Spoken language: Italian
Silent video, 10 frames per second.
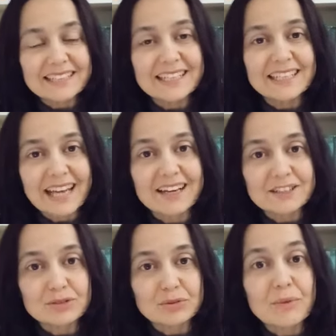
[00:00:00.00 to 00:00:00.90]

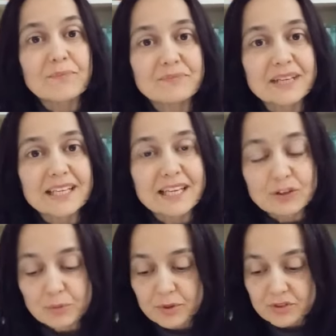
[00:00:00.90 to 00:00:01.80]
dell'altro perché
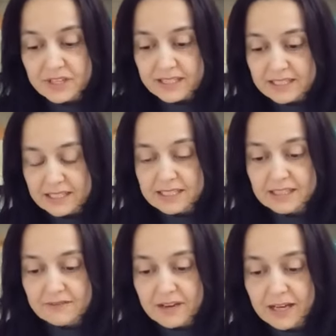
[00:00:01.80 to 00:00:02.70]
io possa essere
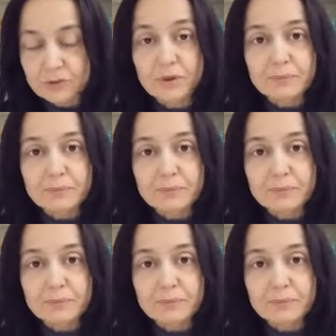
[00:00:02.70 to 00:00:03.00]
salvato